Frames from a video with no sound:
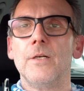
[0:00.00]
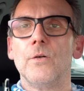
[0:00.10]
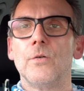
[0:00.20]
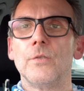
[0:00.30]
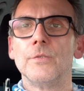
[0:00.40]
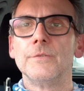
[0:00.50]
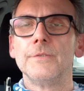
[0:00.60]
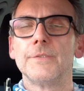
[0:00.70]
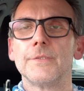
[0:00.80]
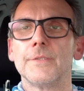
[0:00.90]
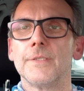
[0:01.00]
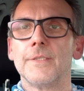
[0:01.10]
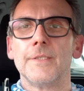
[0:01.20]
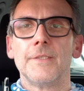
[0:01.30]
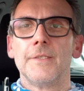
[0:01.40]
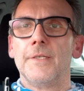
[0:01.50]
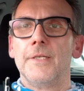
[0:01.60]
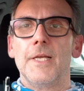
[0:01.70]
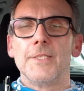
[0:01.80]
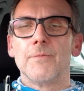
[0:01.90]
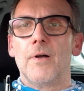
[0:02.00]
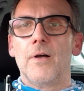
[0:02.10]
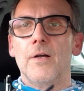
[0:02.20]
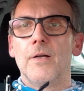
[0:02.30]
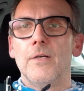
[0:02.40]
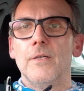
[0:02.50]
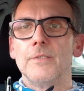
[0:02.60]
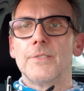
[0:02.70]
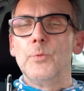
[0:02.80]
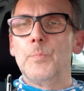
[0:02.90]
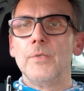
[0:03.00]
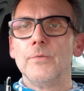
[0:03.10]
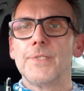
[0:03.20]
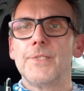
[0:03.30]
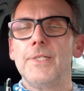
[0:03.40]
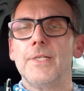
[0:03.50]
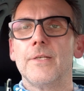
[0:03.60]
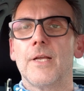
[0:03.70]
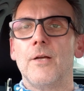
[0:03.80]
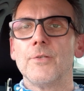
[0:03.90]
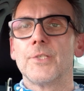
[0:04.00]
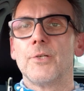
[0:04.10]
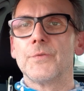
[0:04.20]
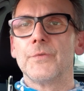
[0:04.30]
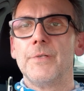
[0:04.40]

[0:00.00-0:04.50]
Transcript: und es war super lustig, Austausch von